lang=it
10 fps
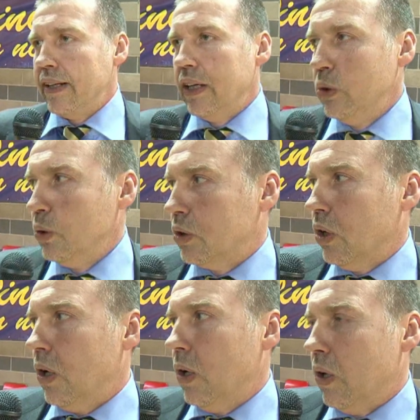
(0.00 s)
grande
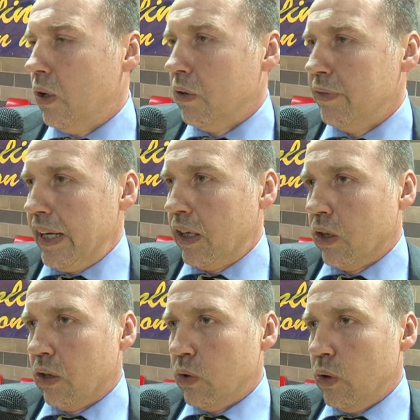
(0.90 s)
aiuto,
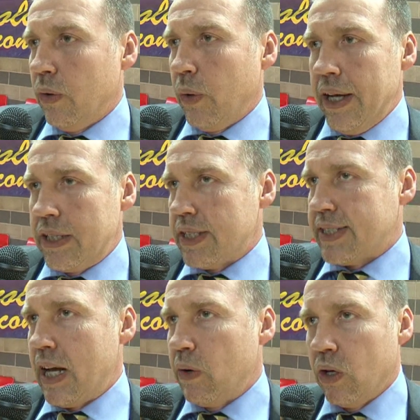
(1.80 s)
vengono ovunque, ci
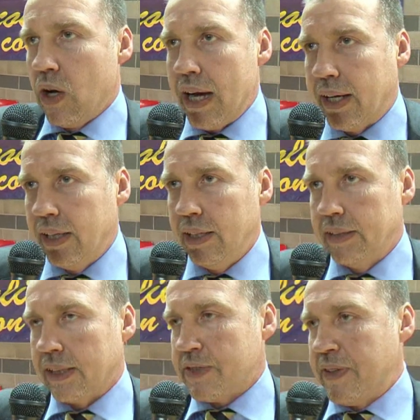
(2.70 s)
seguono anche
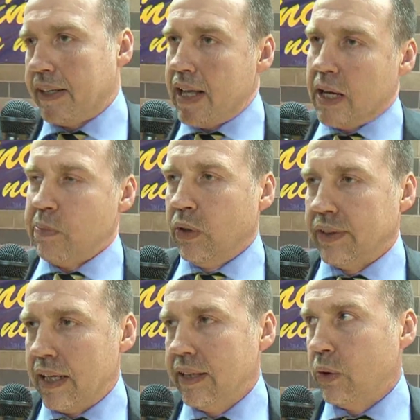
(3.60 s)
in trasferte anche più
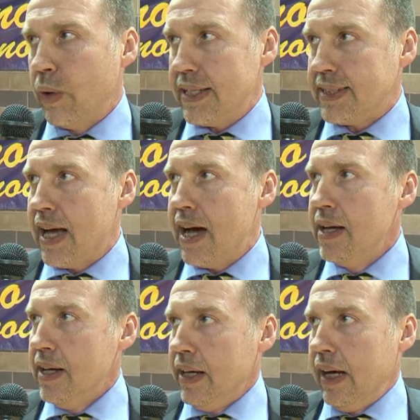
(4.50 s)
lontane di questa
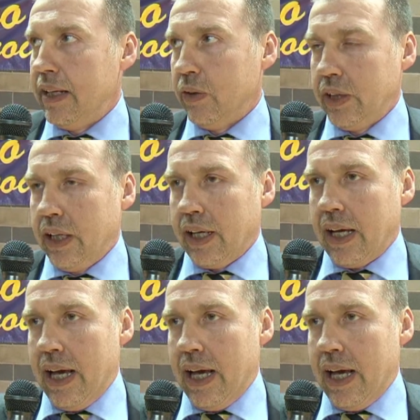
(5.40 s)
e devo dire